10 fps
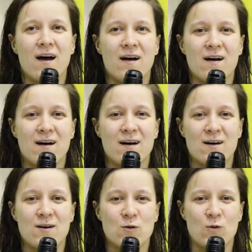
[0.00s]

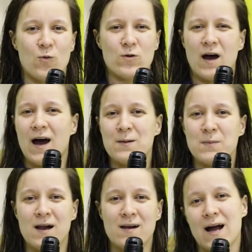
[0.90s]
Äh, oder
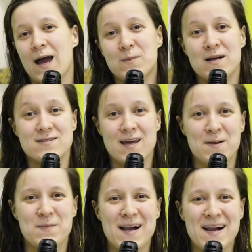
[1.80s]
einmal, einmal ist
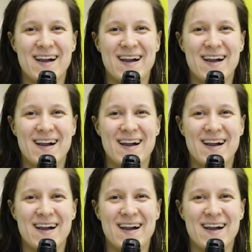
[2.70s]
keinmal.